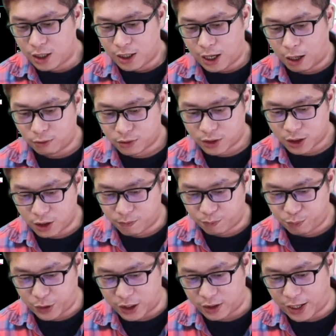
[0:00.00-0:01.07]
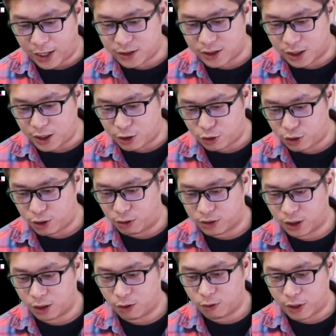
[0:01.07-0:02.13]
好，这个平台整理区有
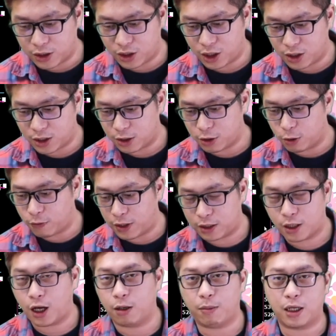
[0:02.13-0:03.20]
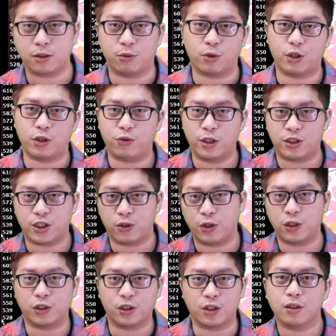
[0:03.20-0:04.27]
撑，我来接一下。就你会发现，靠妈，怎么越越接
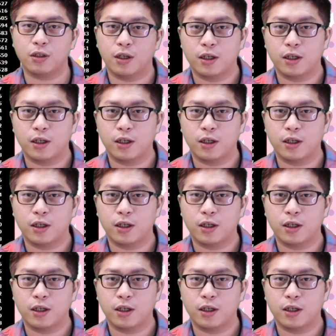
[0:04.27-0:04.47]
越低？